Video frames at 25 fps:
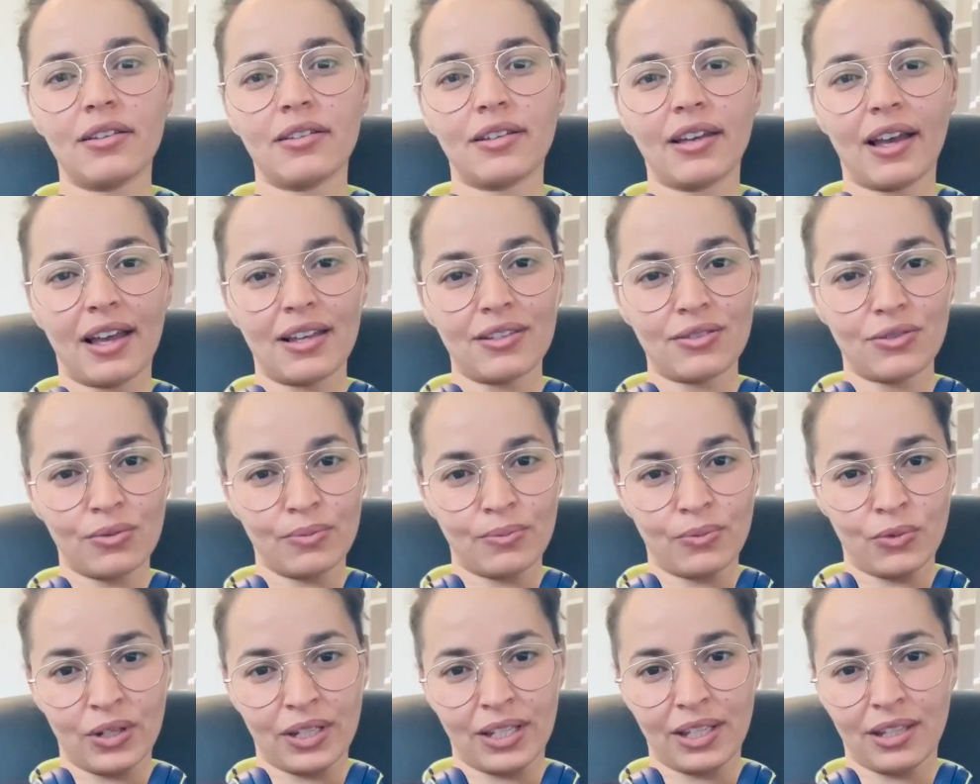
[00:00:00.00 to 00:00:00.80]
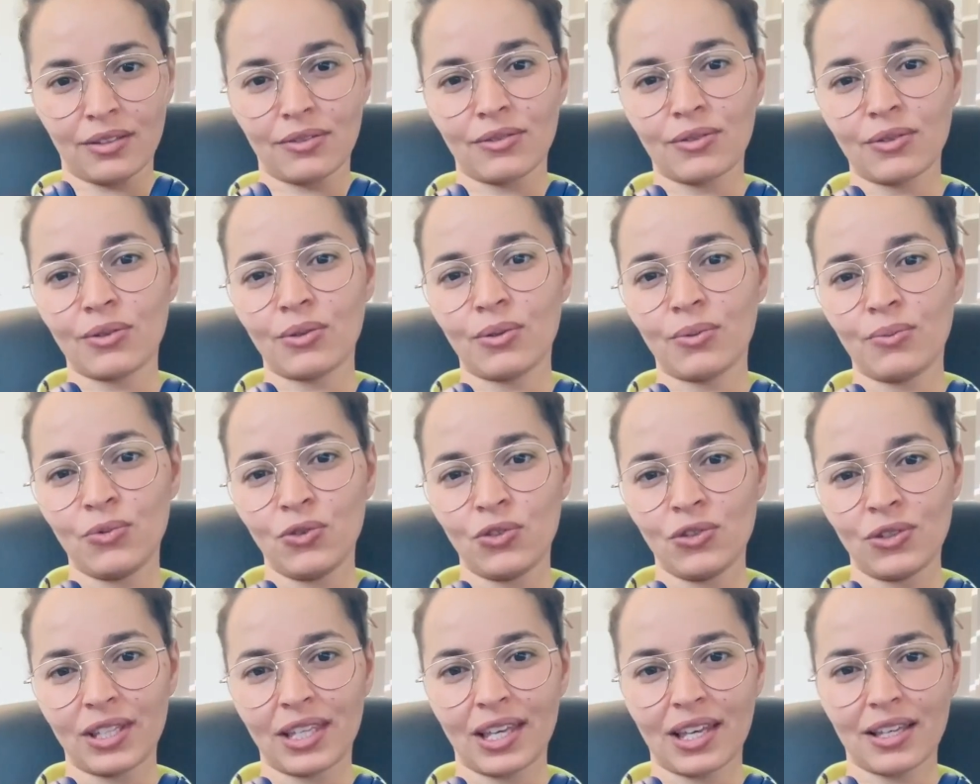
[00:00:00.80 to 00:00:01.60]
grâce aux moyens de
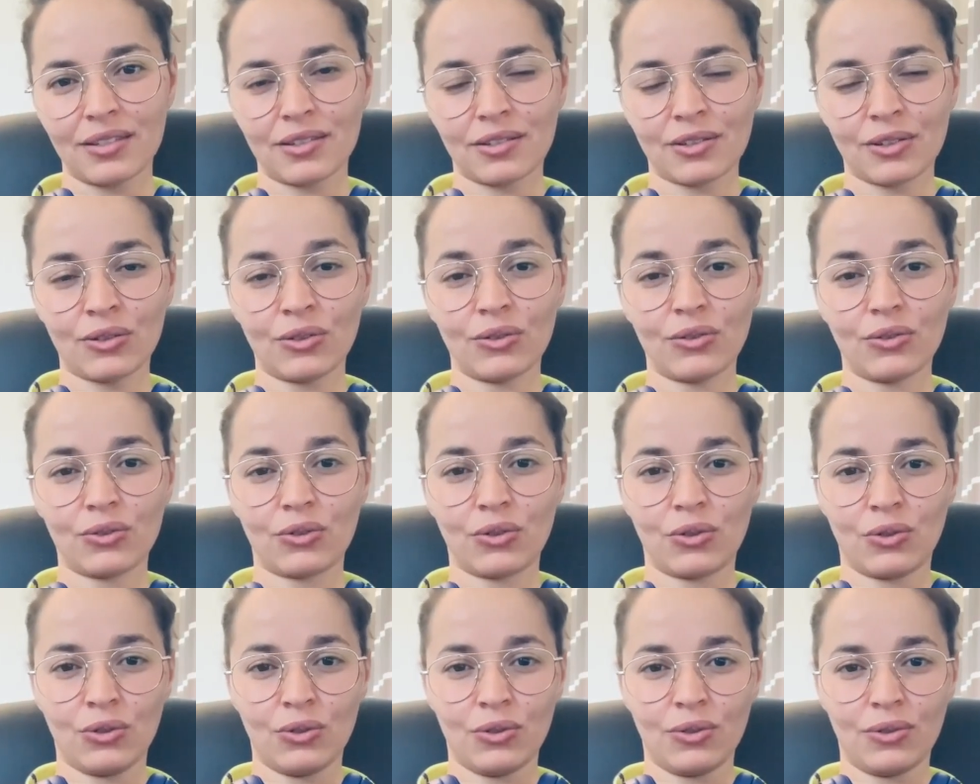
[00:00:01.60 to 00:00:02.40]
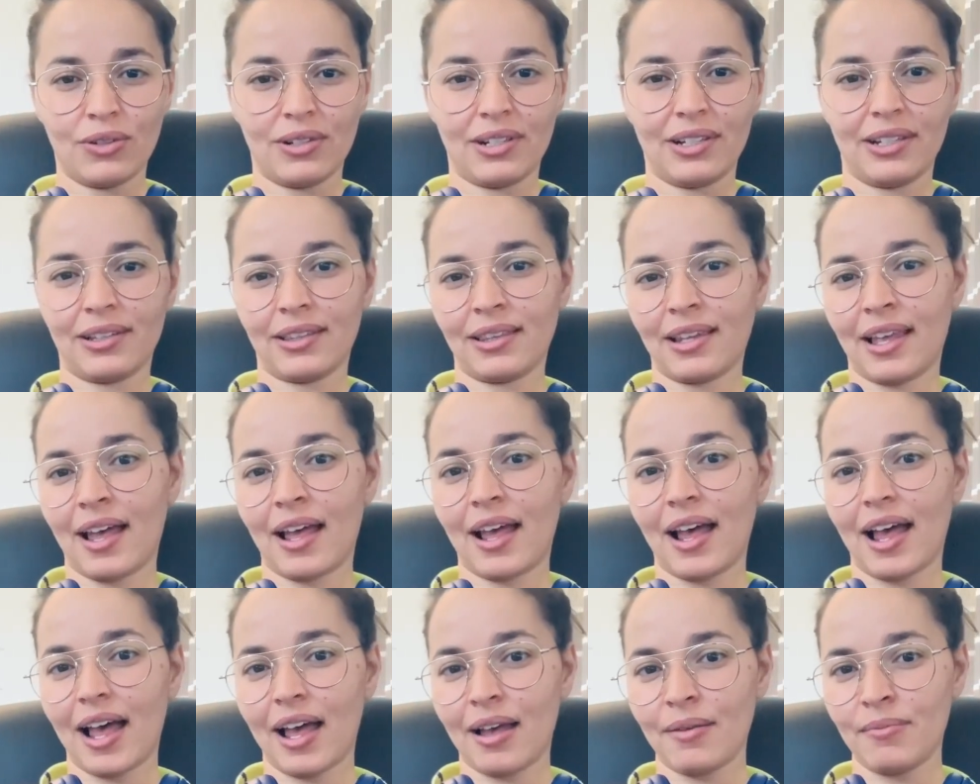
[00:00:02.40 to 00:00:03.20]
communication que
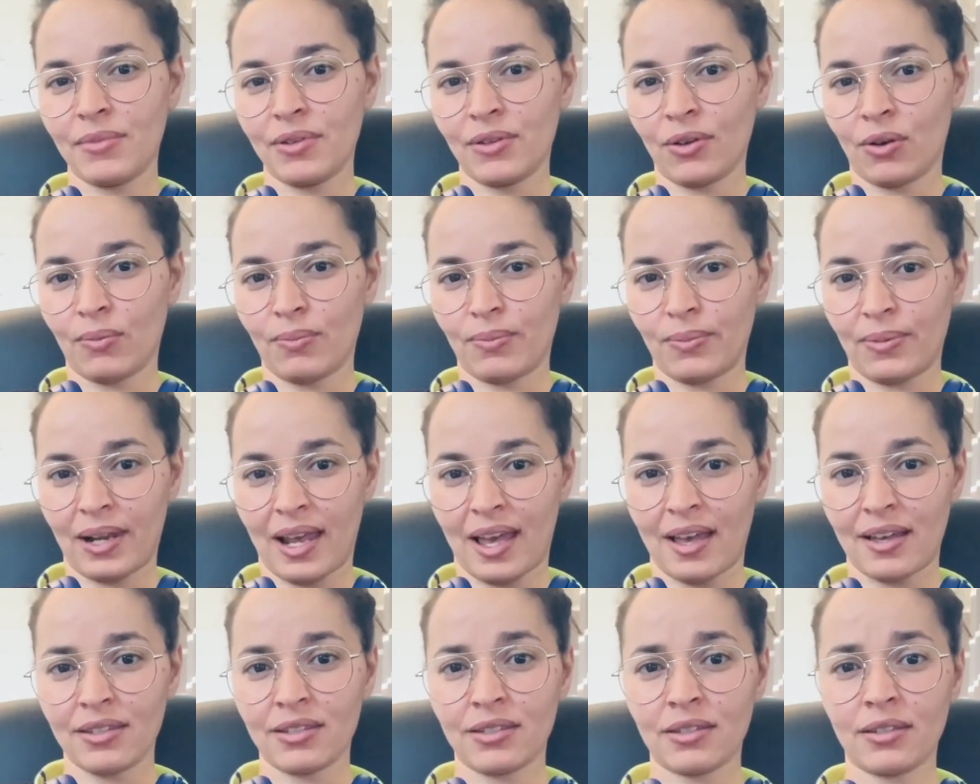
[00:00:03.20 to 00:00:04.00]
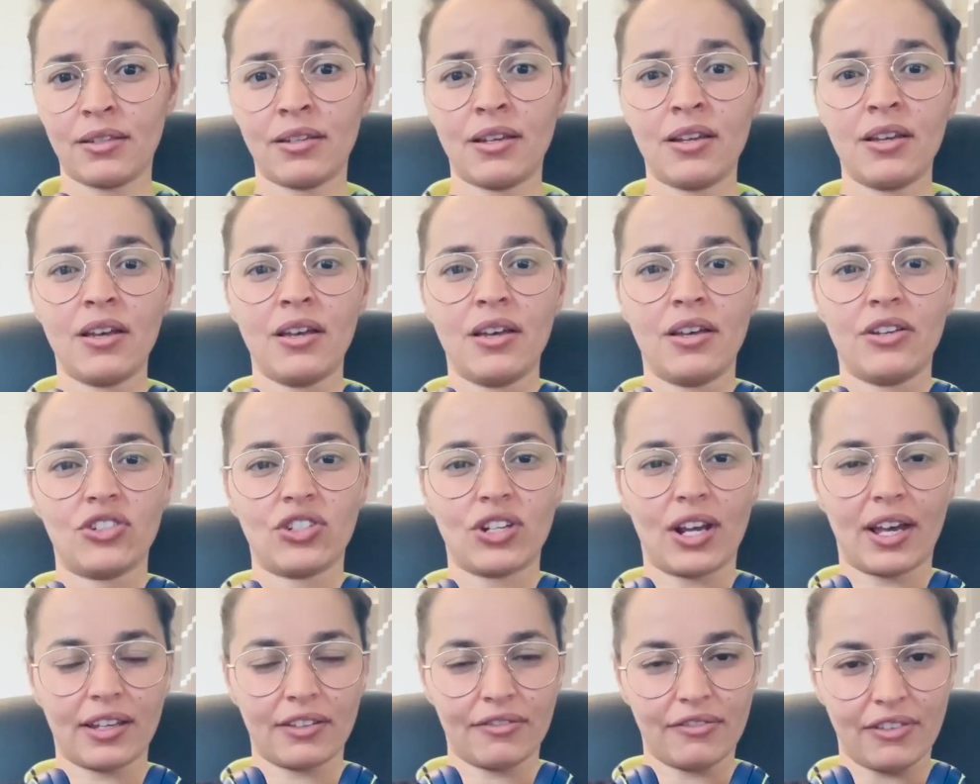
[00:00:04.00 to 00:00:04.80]
l'État a mis en place,
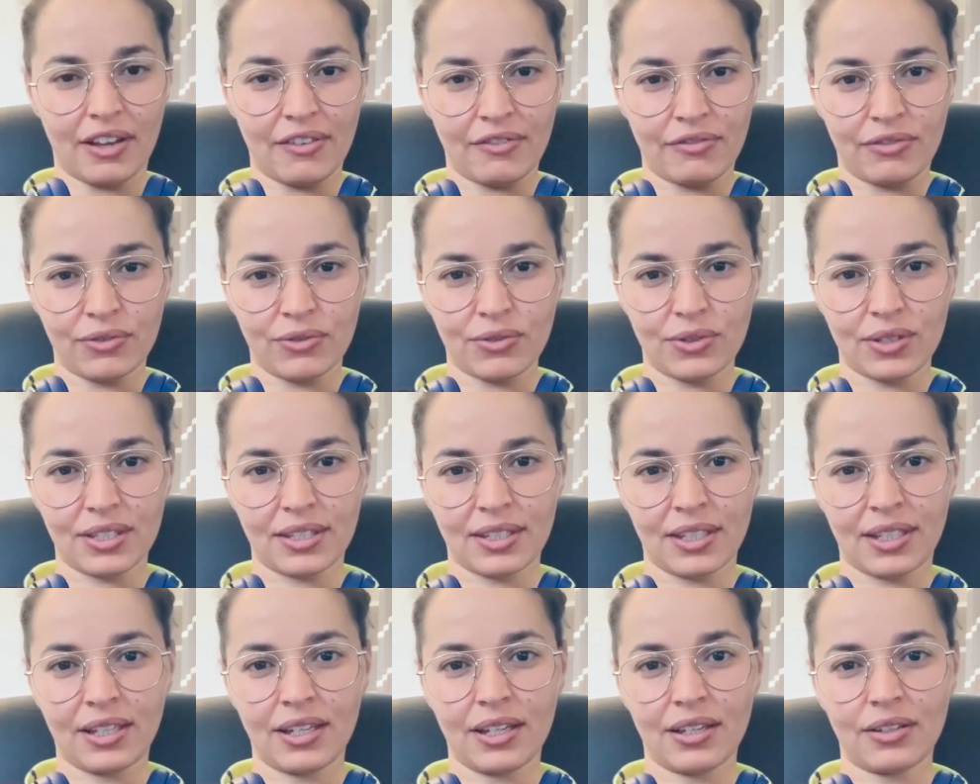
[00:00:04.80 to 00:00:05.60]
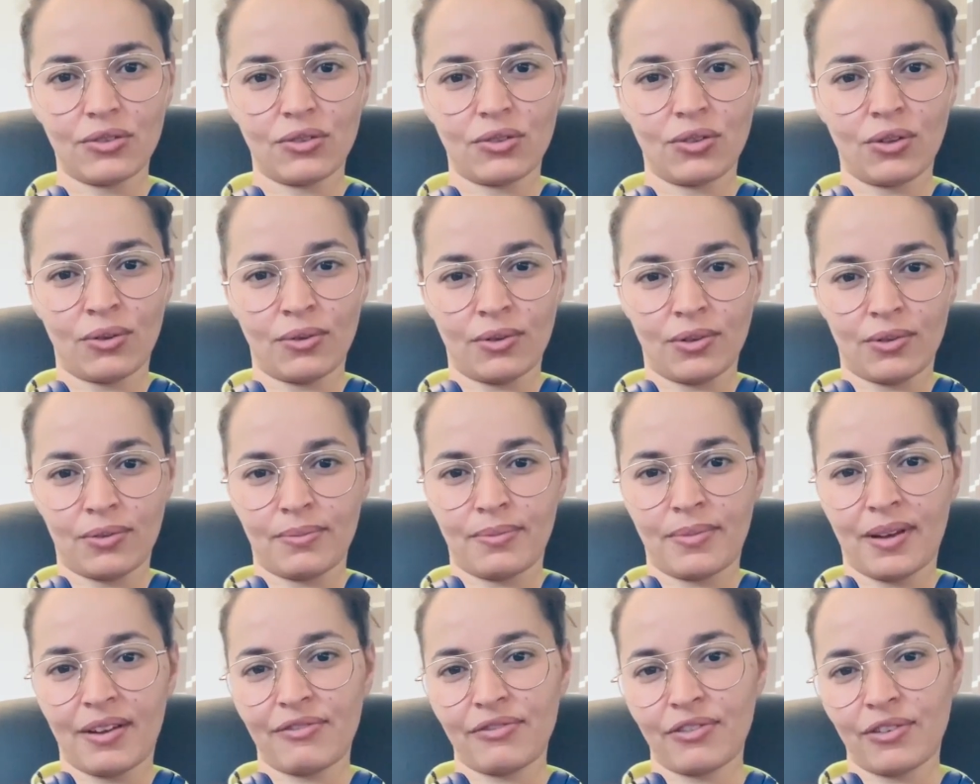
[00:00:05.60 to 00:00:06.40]
j'arrive à avancer dans
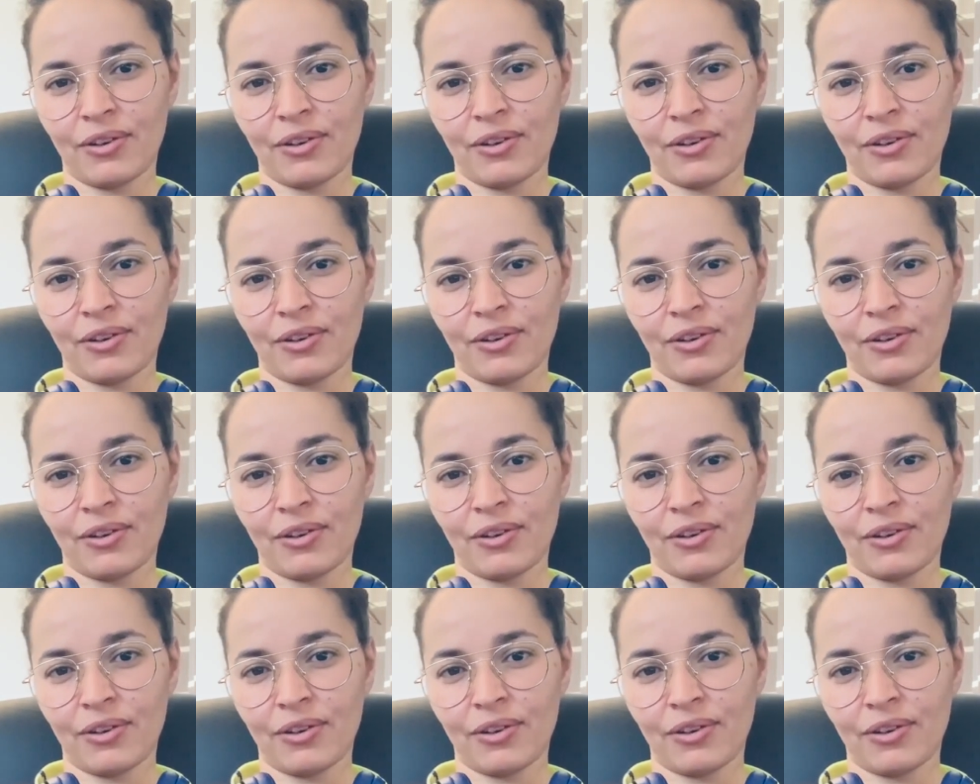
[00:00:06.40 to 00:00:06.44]
ma